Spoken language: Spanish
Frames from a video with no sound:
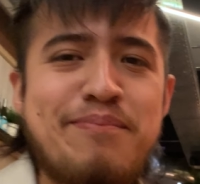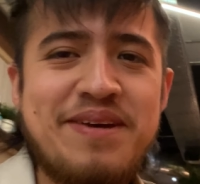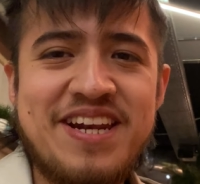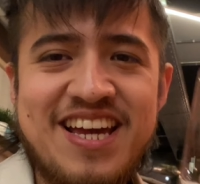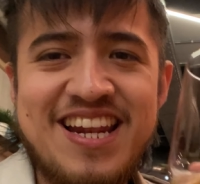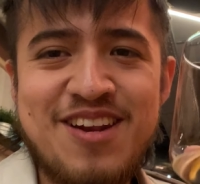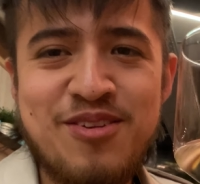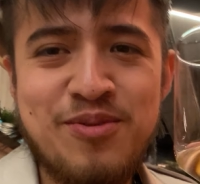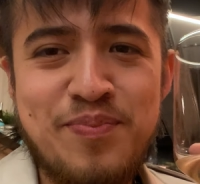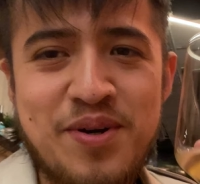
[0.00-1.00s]
Me
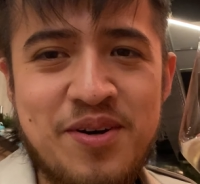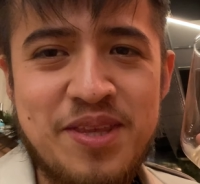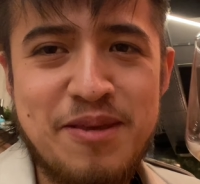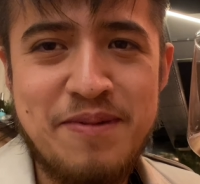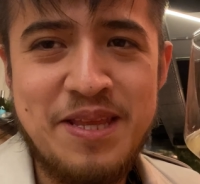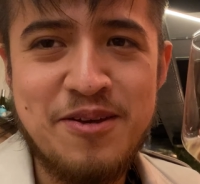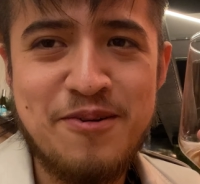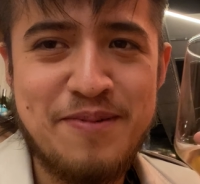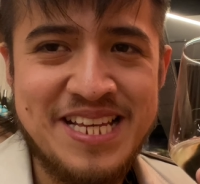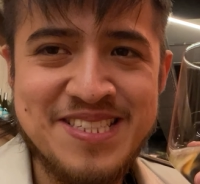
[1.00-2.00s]
regalaron un poco de vino
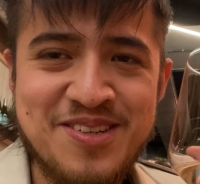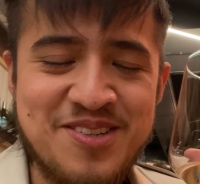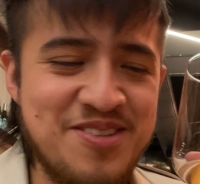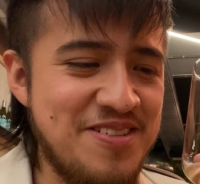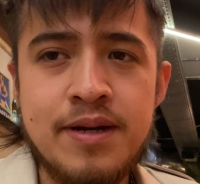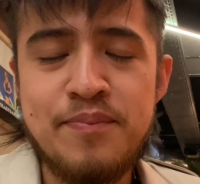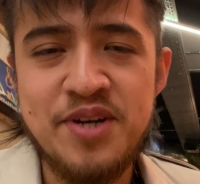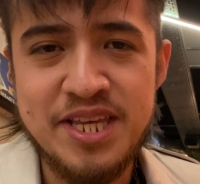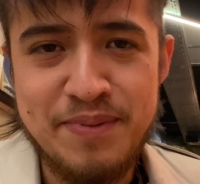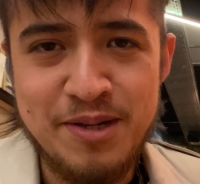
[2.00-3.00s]
vasco
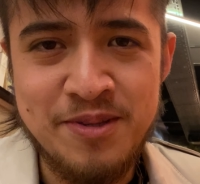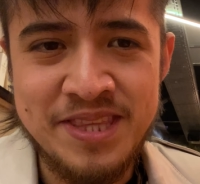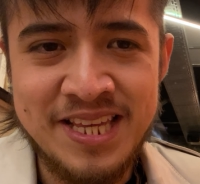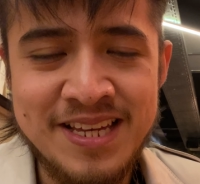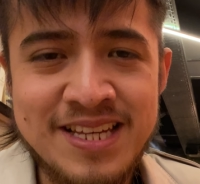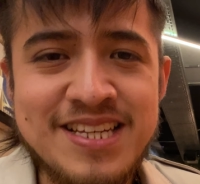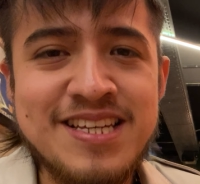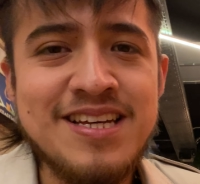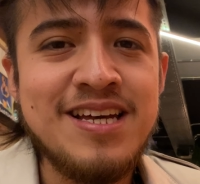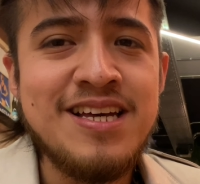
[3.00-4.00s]
porque pregunté
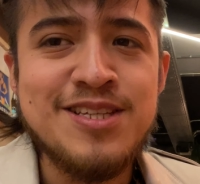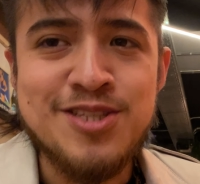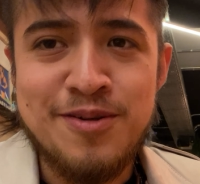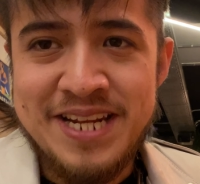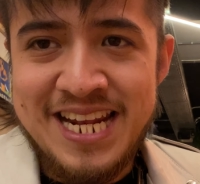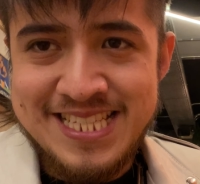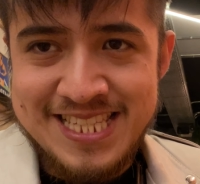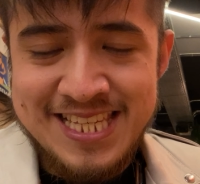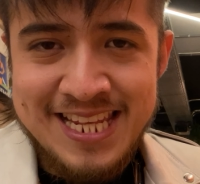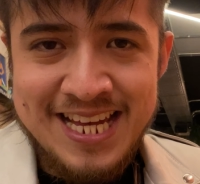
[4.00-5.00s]
sobre la
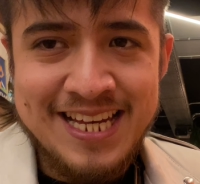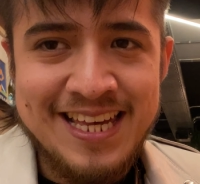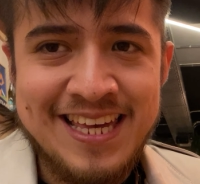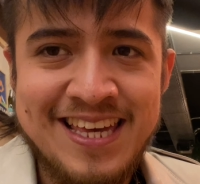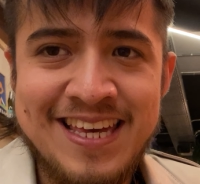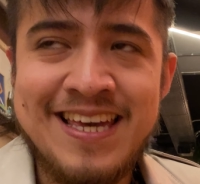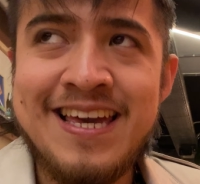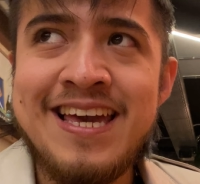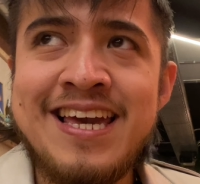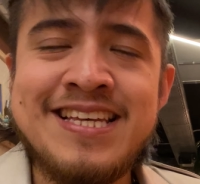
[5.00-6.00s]
sidra que
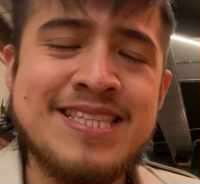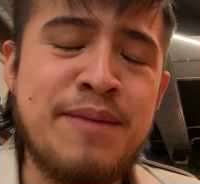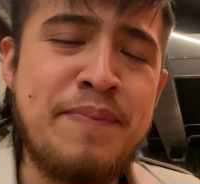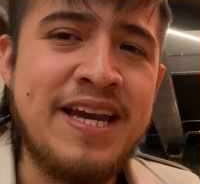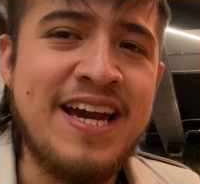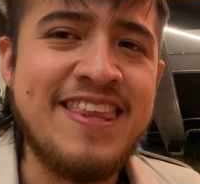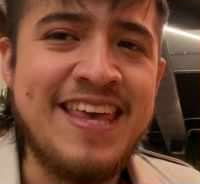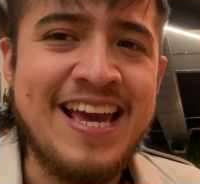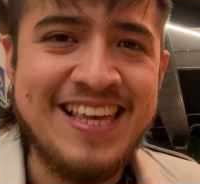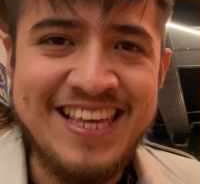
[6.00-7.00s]
es típica de
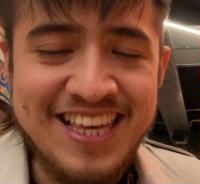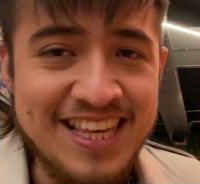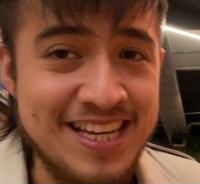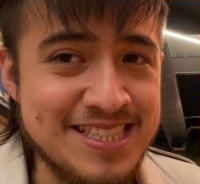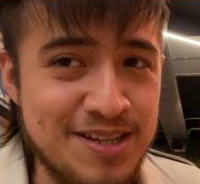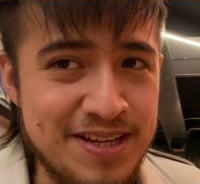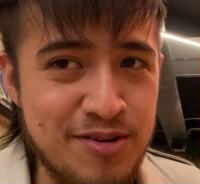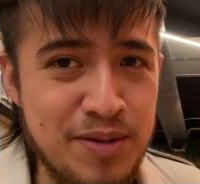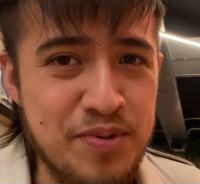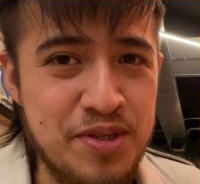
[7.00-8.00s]
aquí y hasta ahora
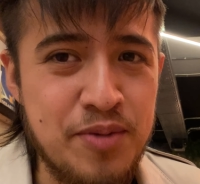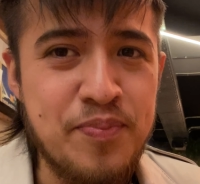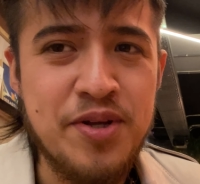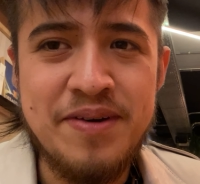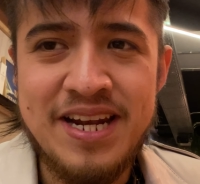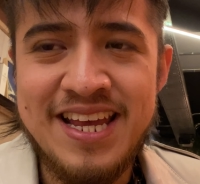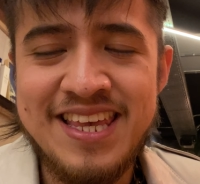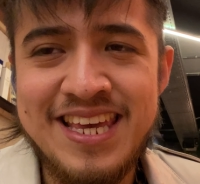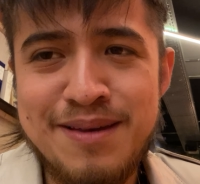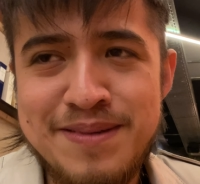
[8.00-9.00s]
no he podido probarla.
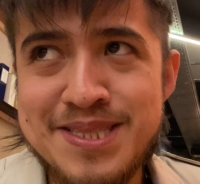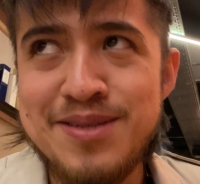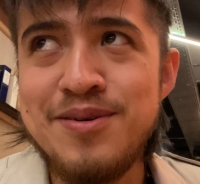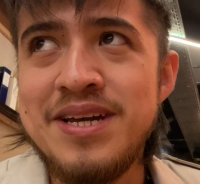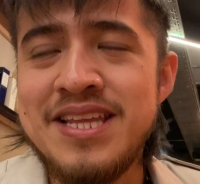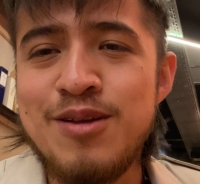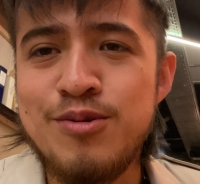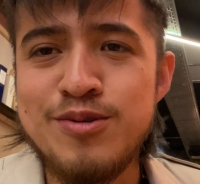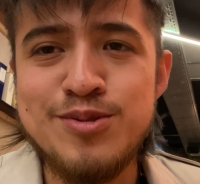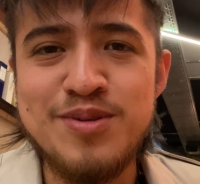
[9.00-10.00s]
Ya he visto en
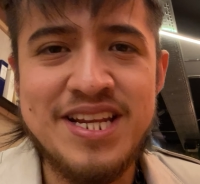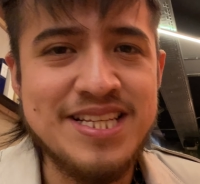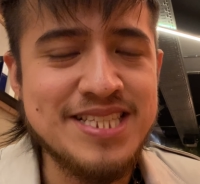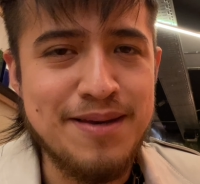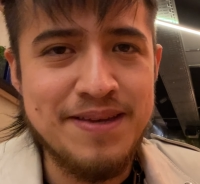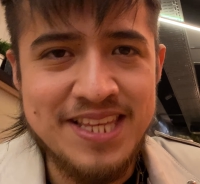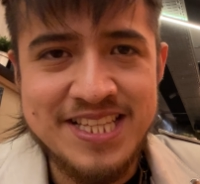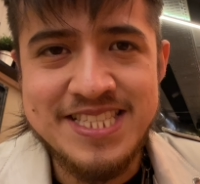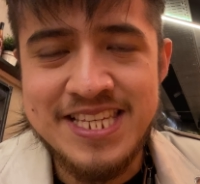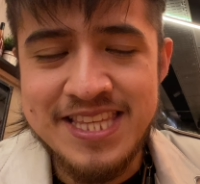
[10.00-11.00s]
algunos lugares que venden
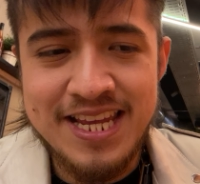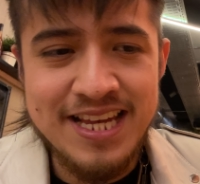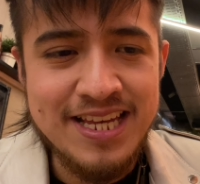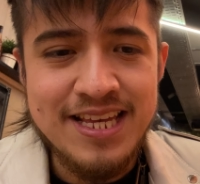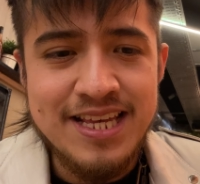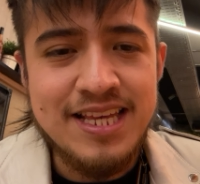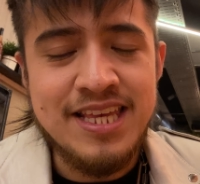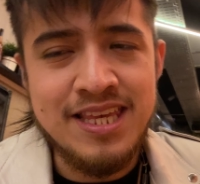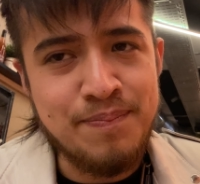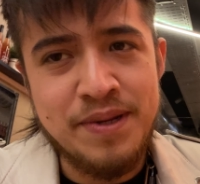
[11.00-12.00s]
sidra
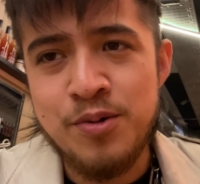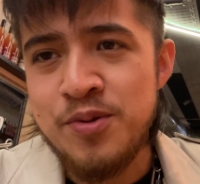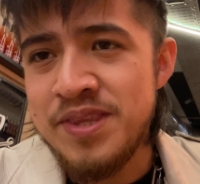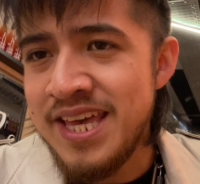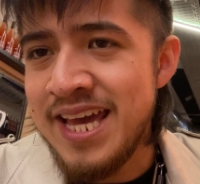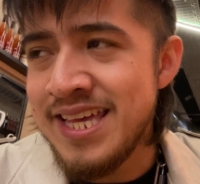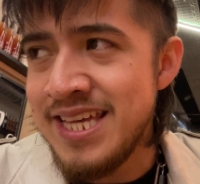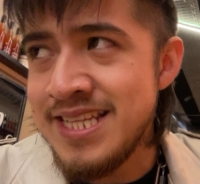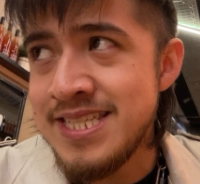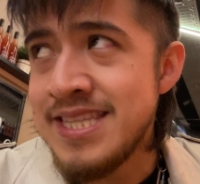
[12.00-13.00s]
y pregunté
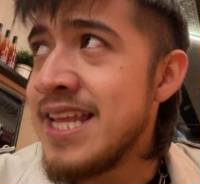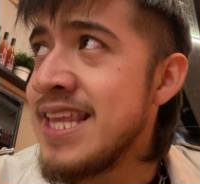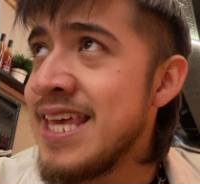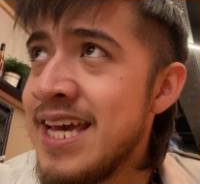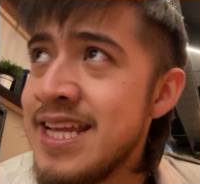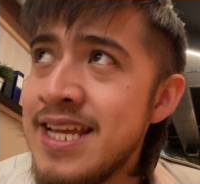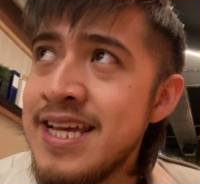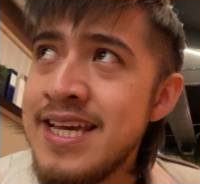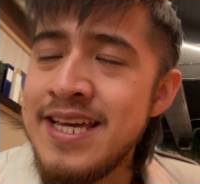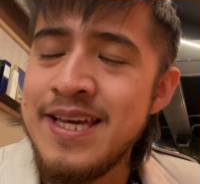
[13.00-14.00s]
aquí si tenían,
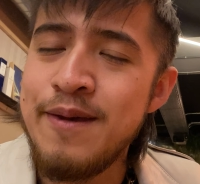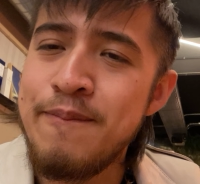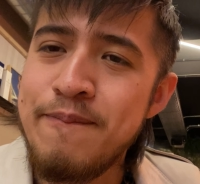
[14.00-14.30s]
eh,